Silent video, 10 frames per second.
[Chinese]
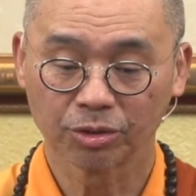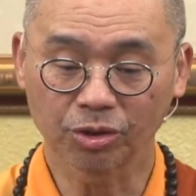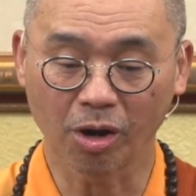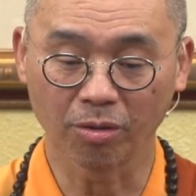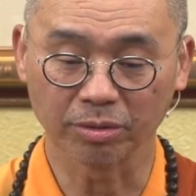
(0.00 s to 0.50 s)

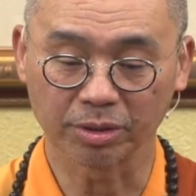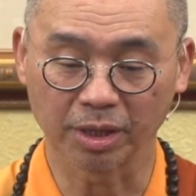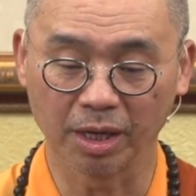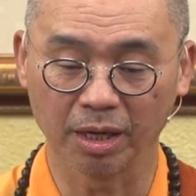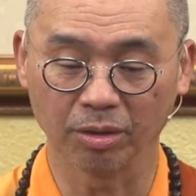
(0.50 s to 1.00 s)
众
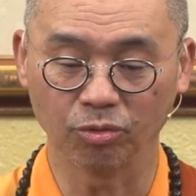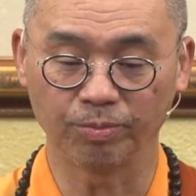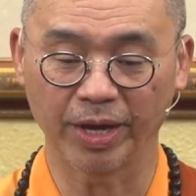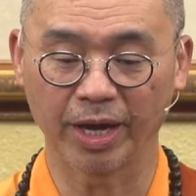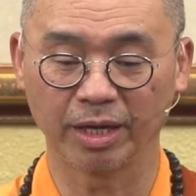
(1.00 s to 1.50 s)
生无
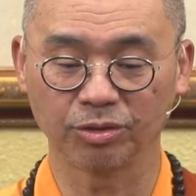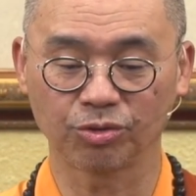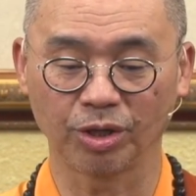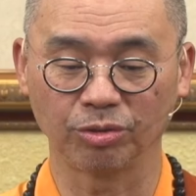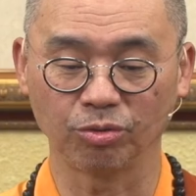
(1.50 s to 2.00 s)
边
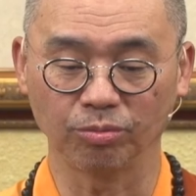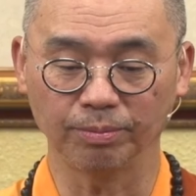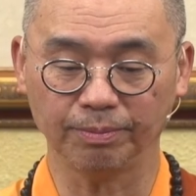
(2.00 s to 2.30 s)
誓愿度，